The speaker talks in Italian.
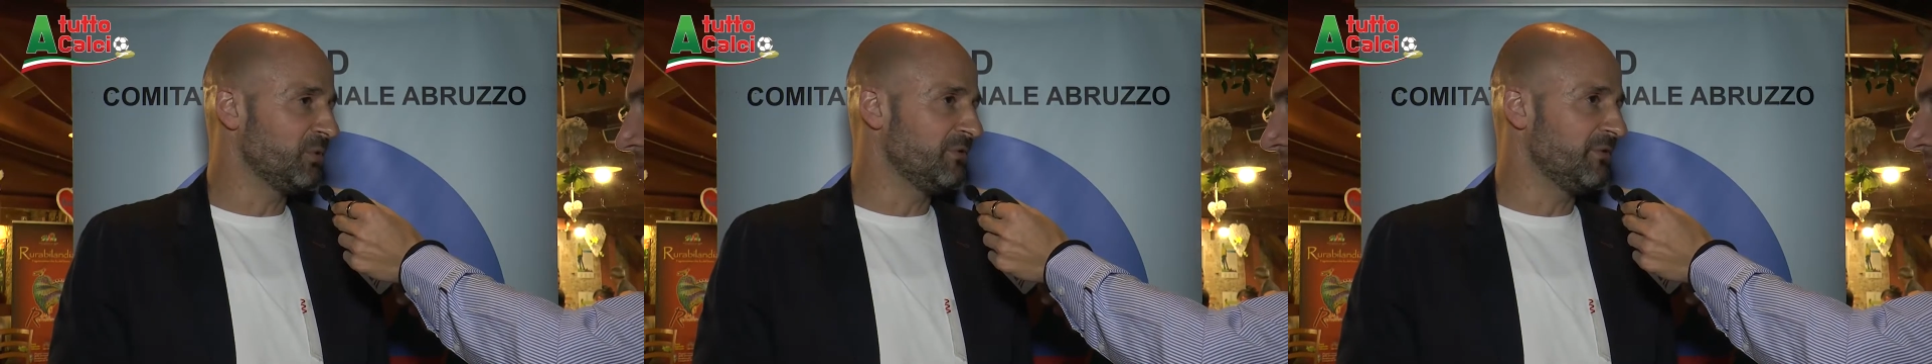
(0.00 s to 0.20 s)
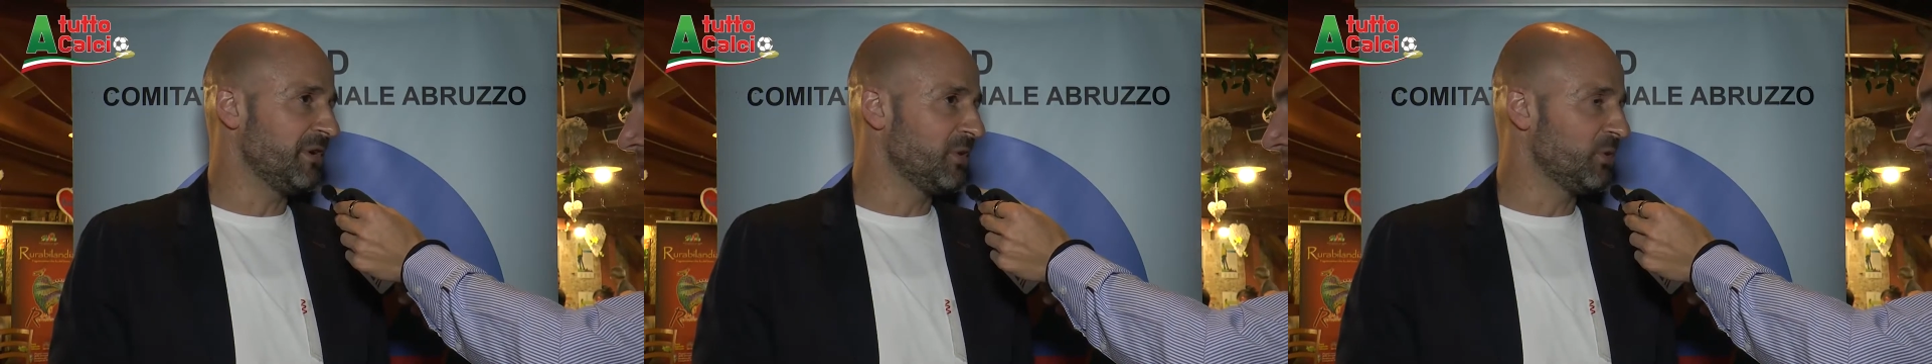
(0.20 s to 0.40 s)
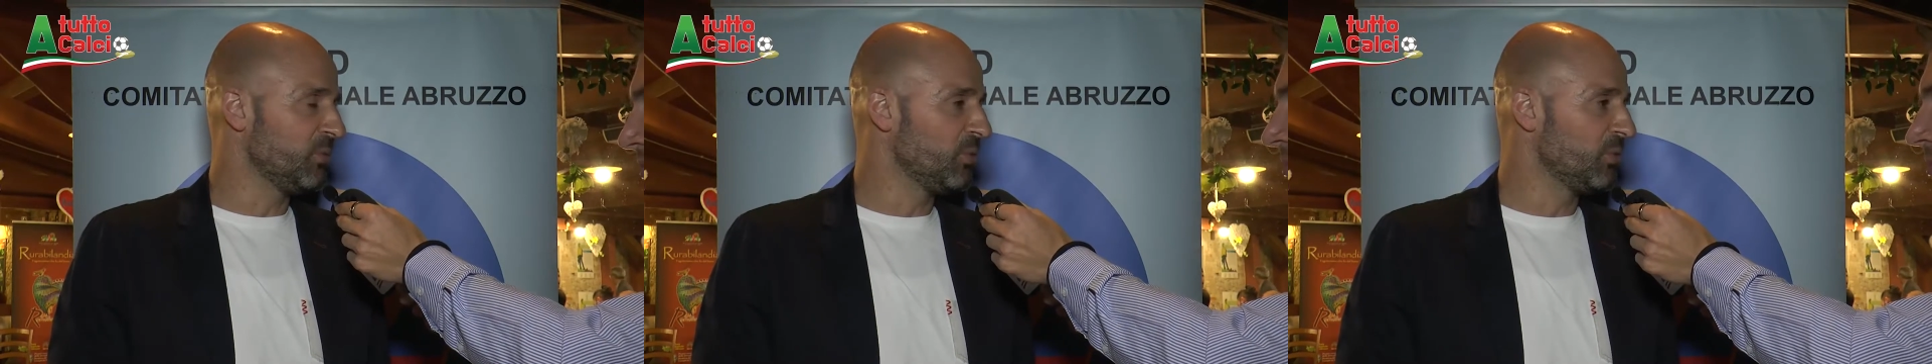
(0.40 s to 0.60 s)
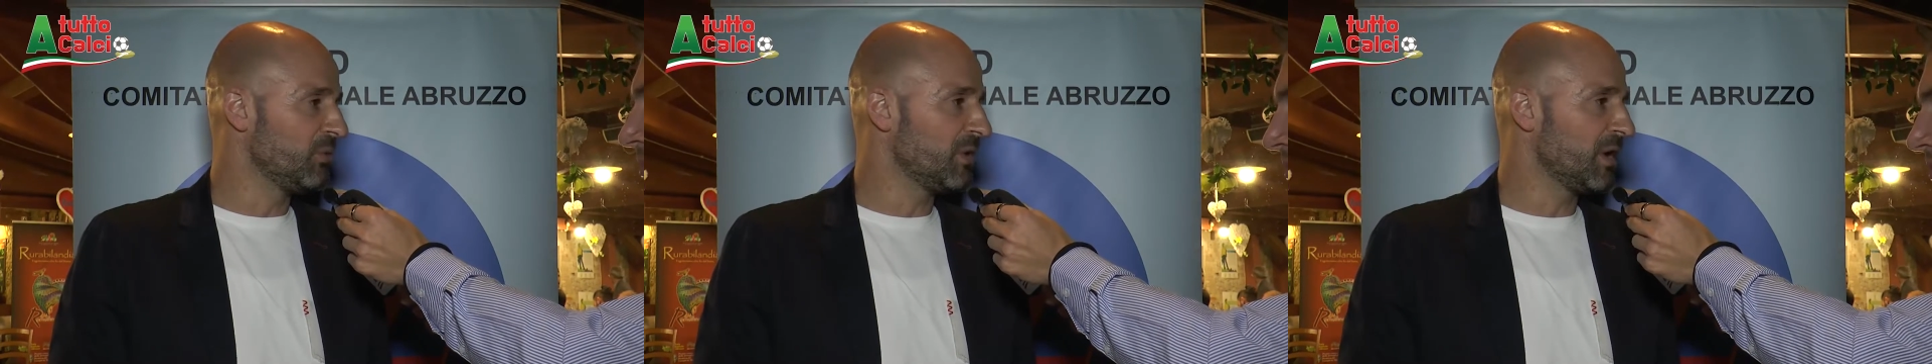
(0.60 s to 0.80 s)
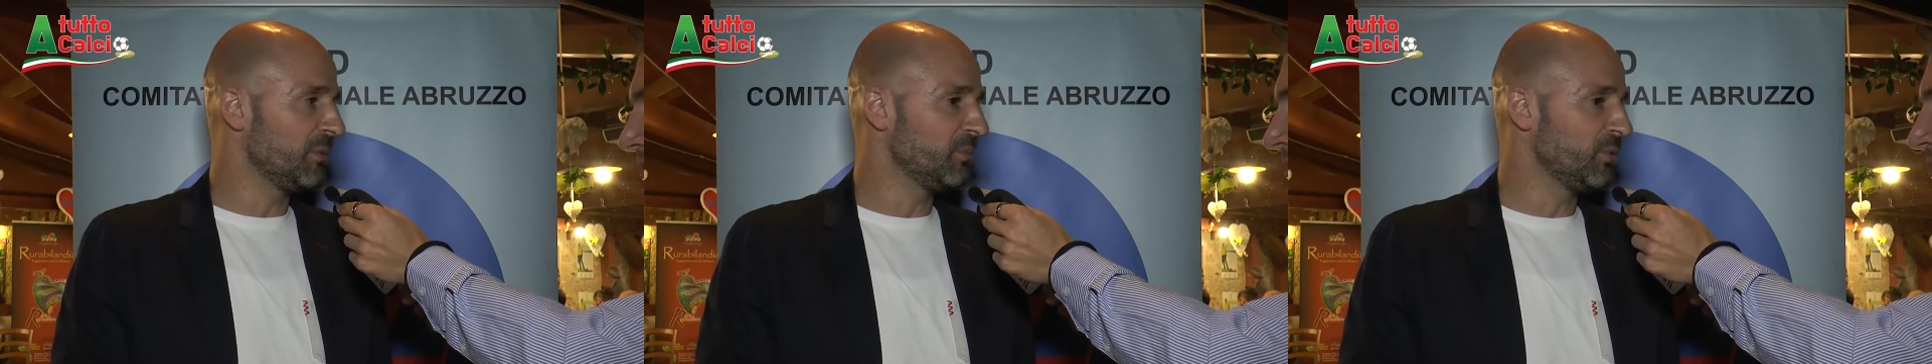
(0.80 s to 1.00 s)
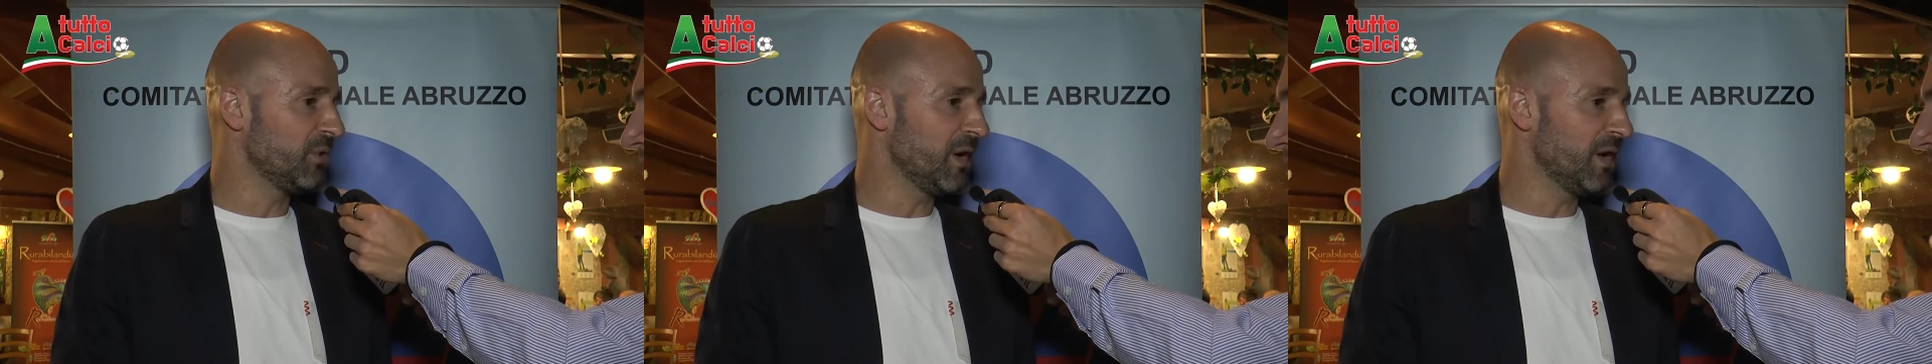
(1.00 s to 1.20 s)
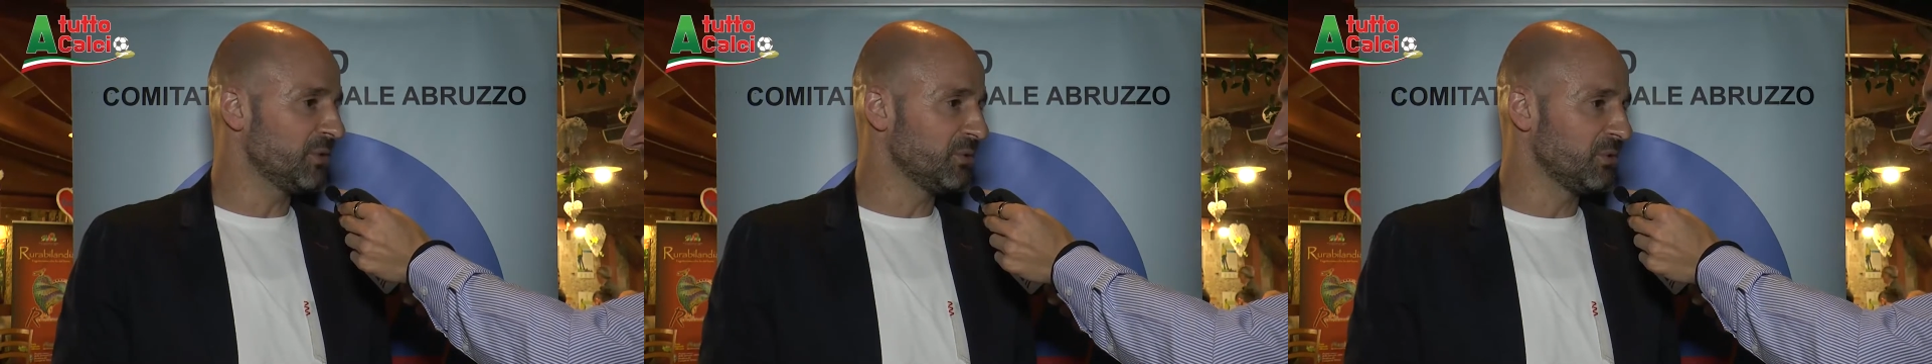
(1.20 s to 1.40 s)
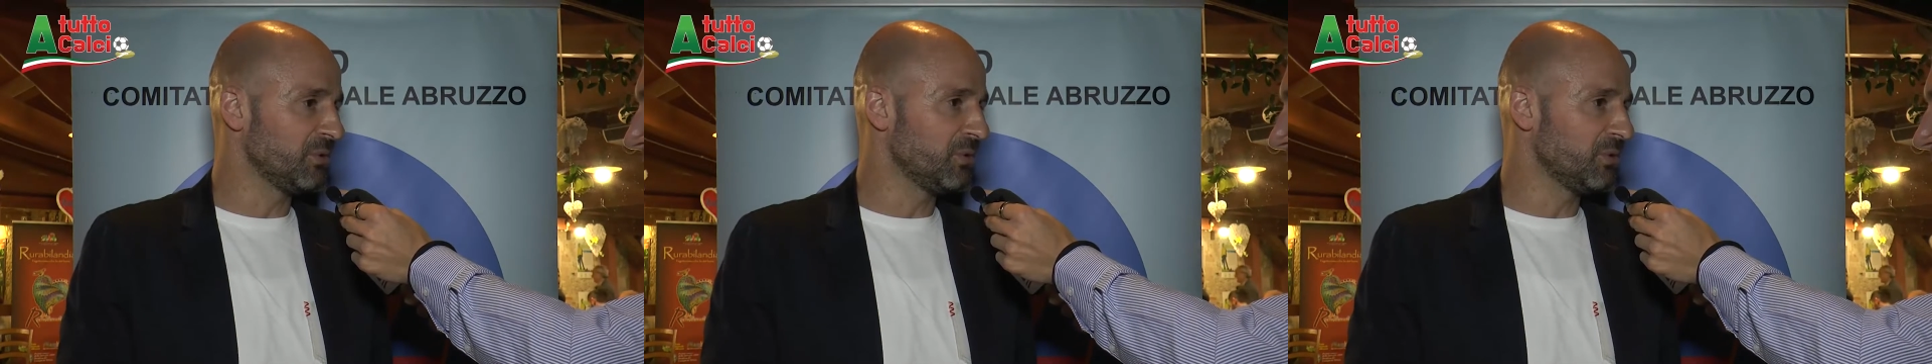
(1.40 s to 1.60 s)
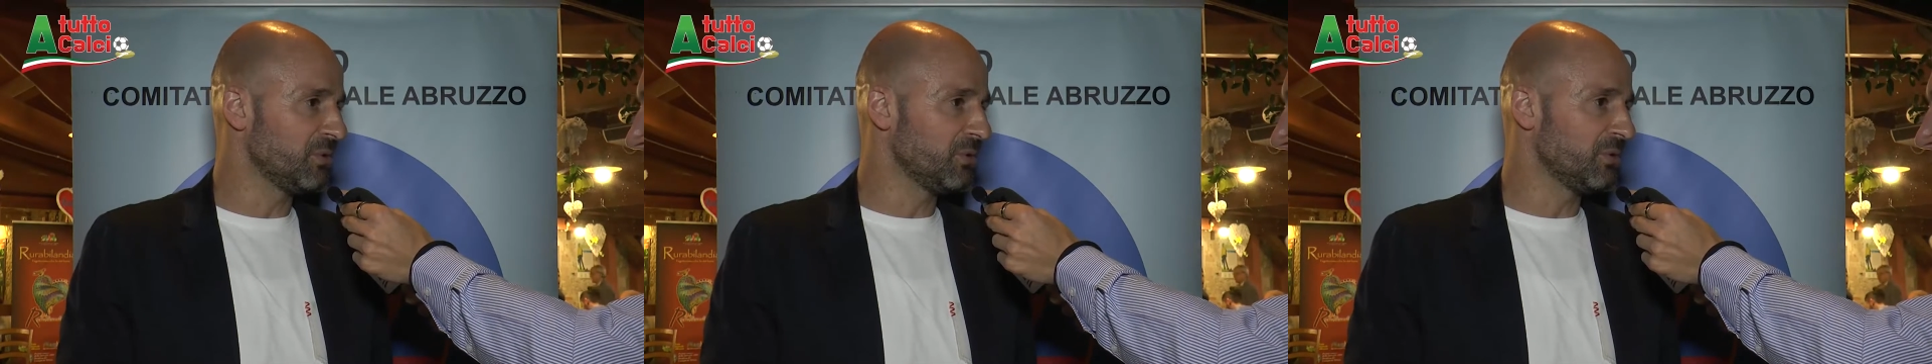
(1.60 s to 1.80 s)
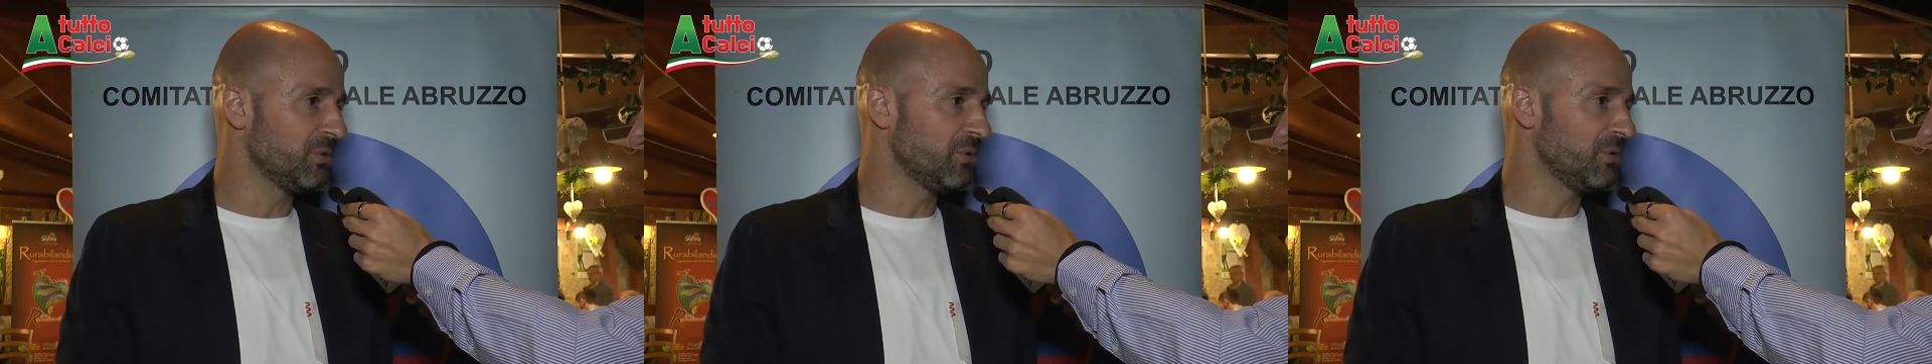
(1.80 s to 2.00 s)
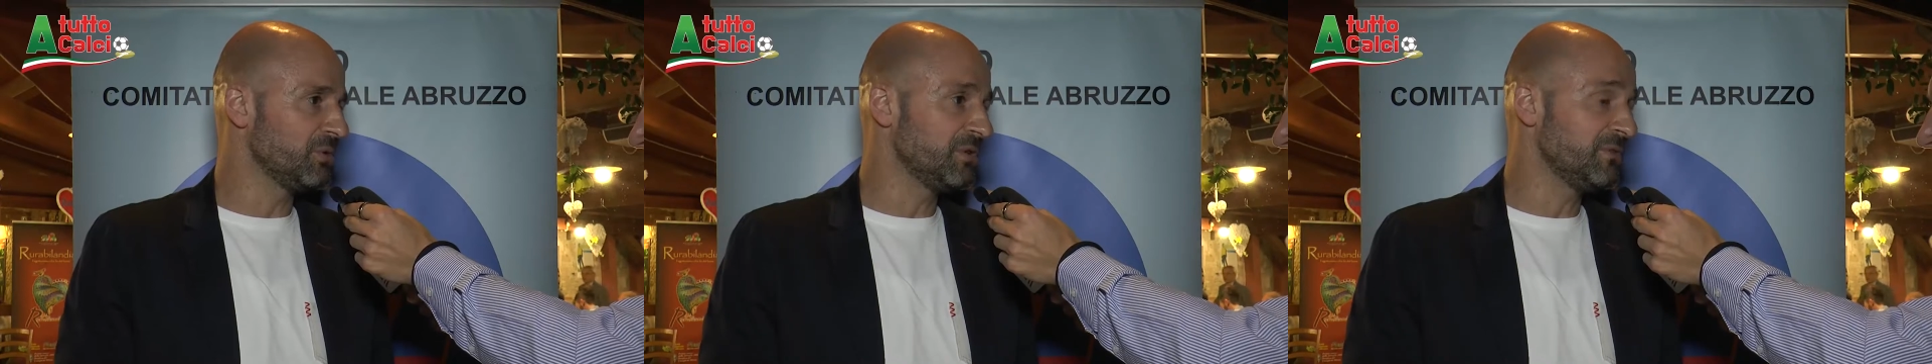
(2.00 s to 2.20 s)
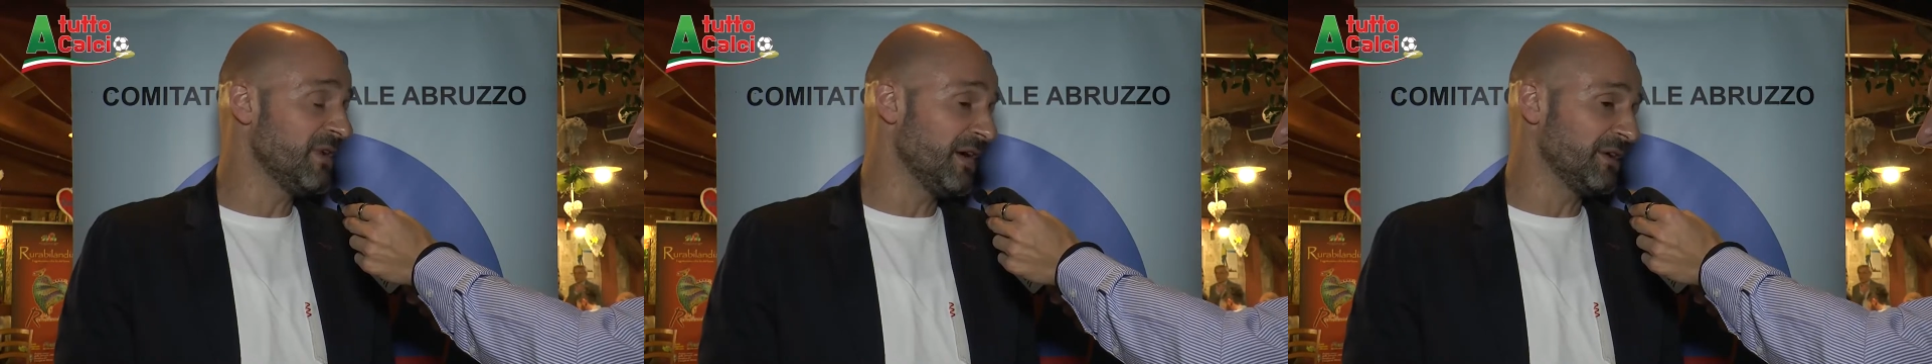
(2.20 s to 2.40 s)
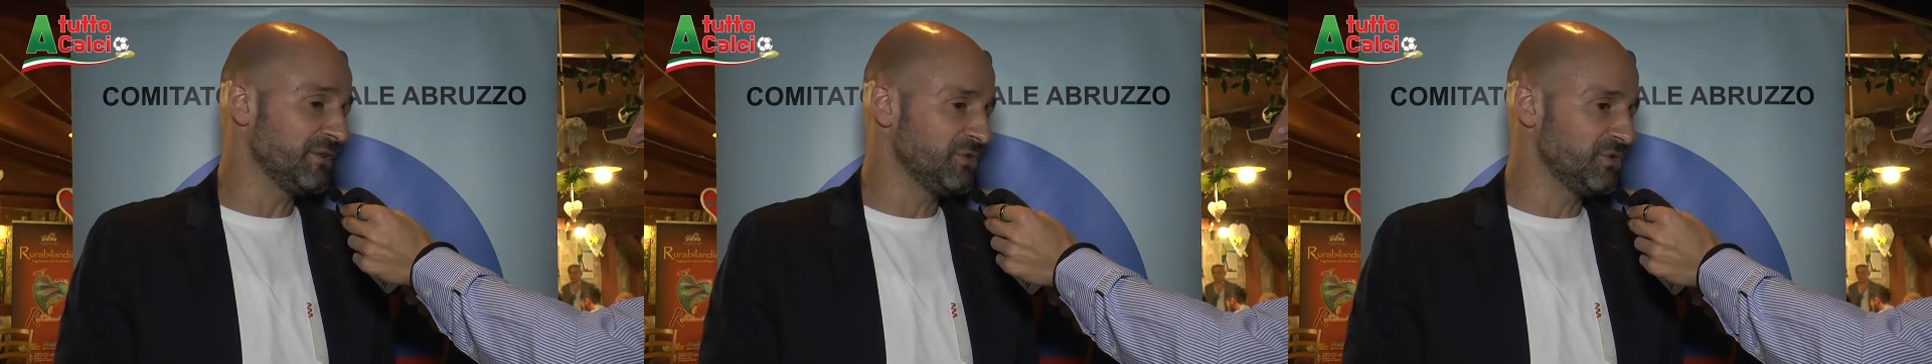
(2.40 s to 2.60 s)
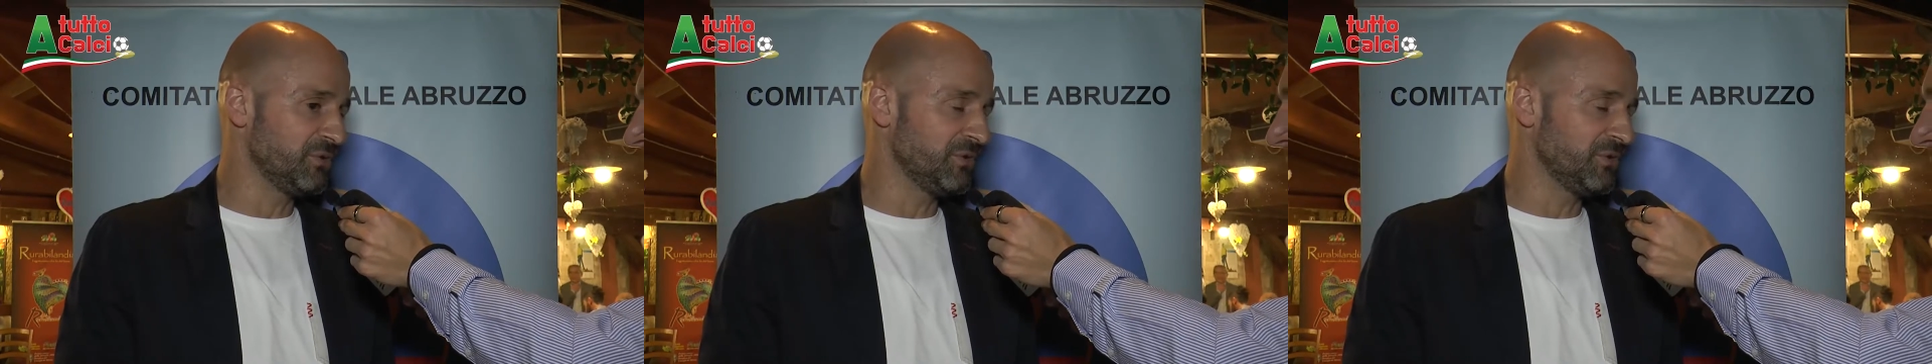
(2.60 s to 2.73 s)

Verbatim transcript: di fare comunque un campionato di vertice,